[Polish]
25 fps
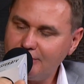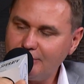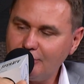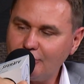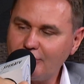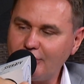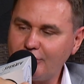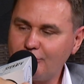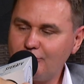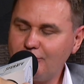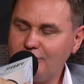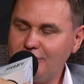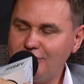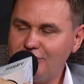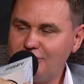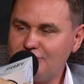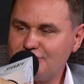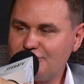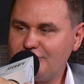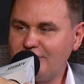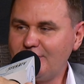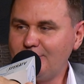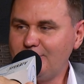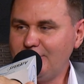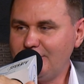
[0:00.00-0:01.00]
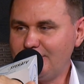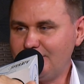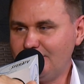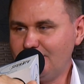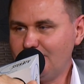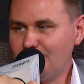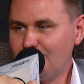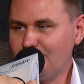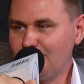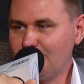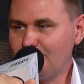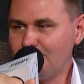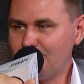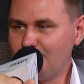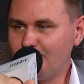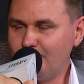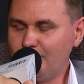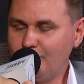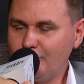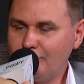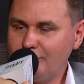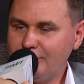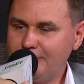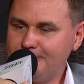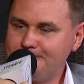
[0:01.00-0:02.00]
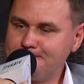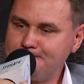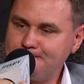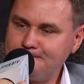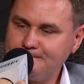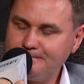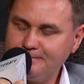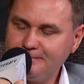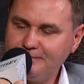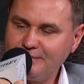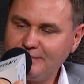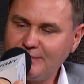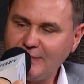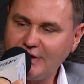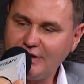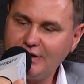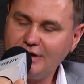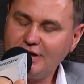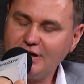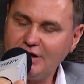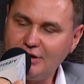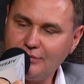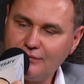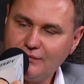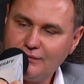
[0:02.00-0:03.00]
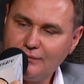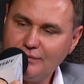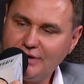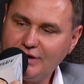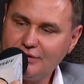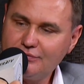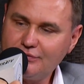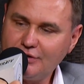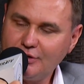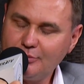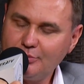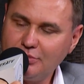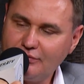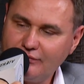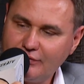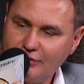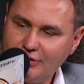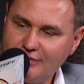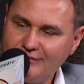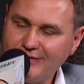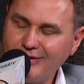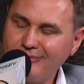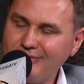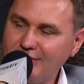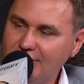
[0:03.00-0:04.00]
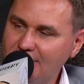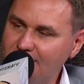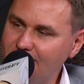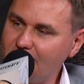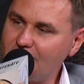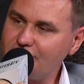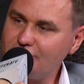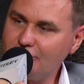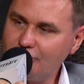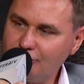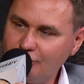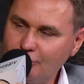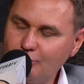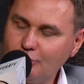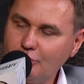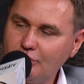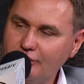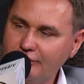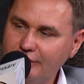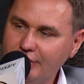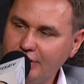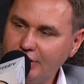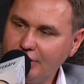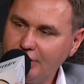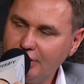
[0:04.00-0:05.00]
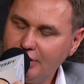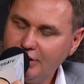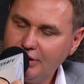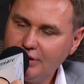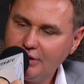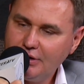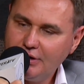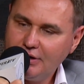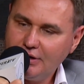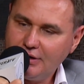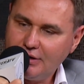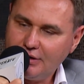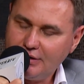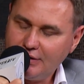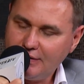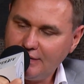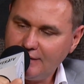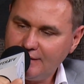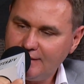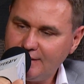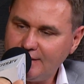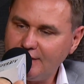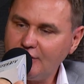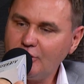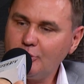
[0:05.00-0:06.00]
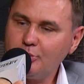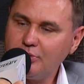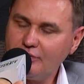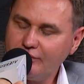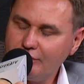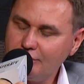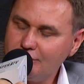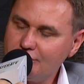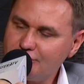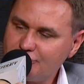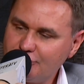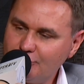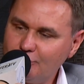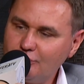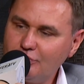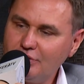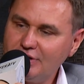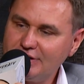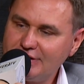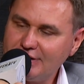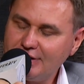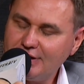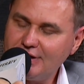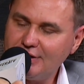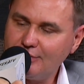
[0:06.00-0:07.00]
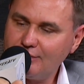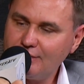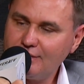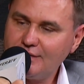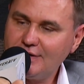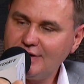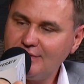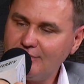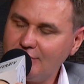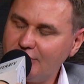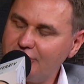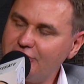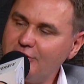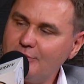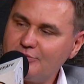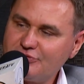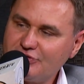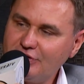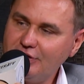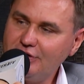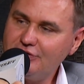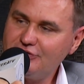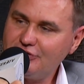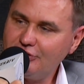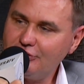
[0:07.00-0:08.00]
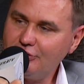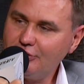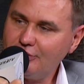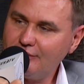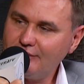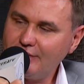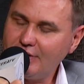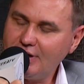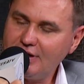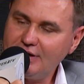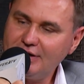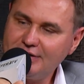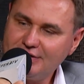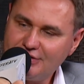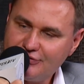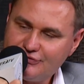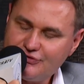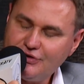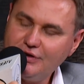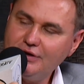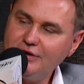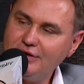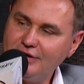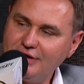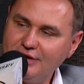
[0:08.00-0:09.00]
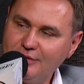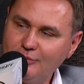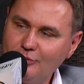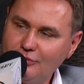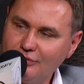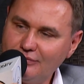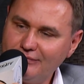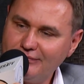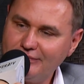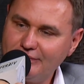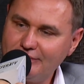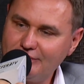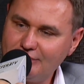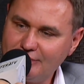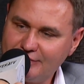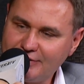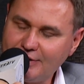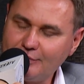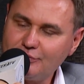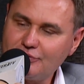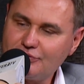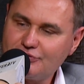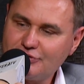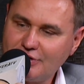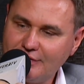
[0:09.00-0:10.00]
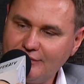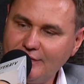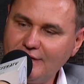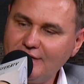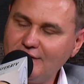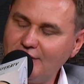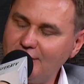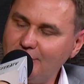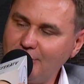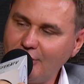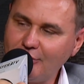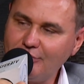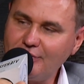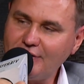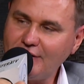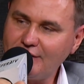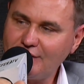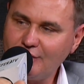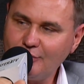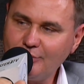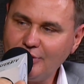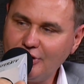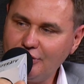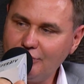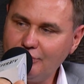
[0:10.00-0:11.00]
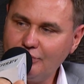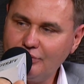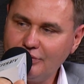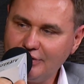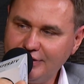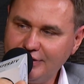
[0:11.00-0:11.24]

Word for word: okazuje się, że tam nie tylko były mm, takie klauzule, które powodowały nieważność umowy e, z tego powodu, że były te klauzule właśnie przeliczeniowe, ale też inne, bo no, tam troszkę więcej miały na sumieniu